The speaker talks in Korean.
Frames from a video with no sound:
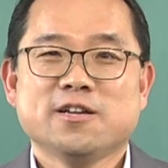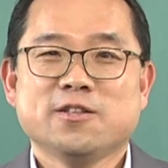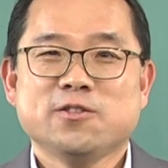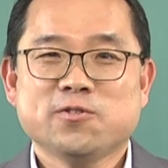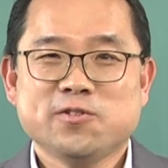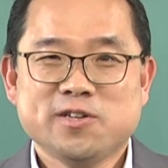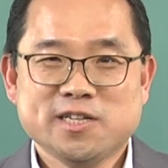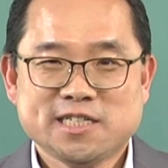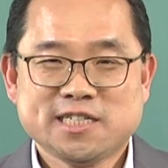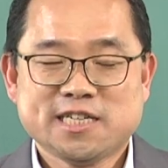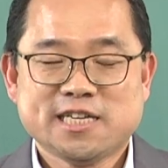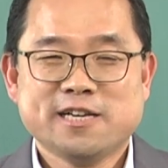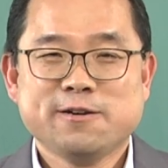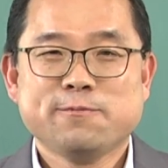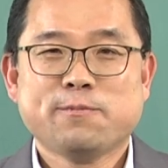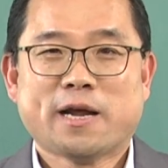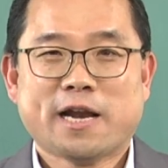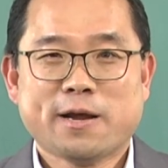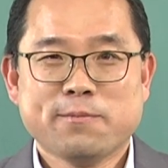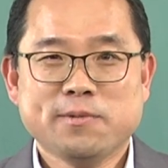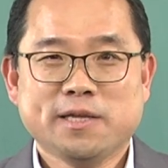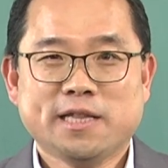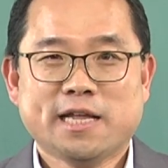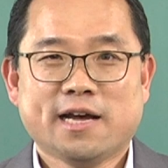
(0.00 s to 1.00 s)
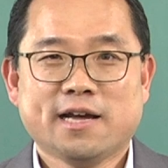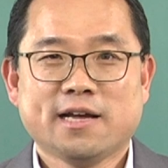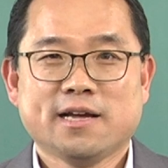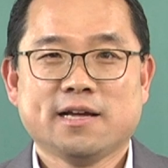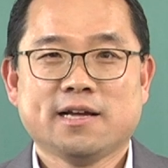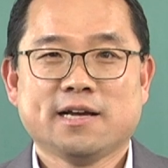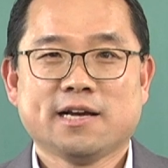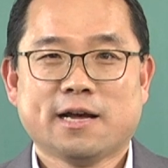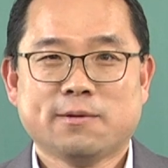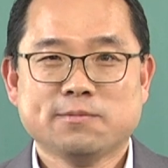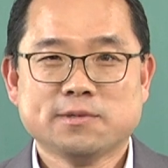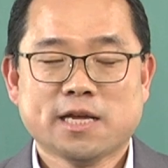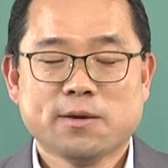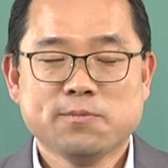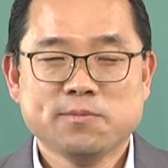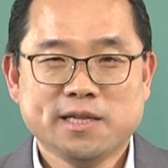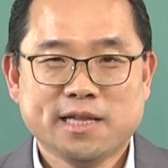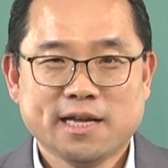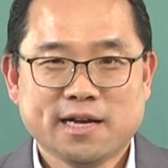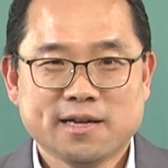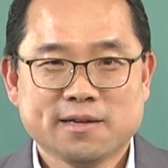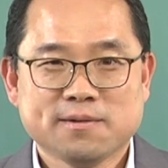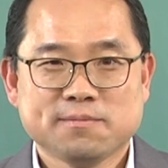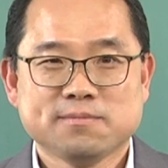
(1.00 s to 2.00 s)
누리시기를 바랍니다.
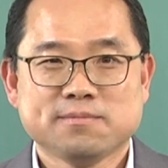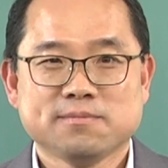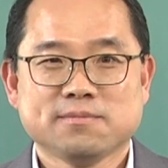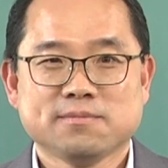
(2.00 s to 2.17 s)
감사합니다.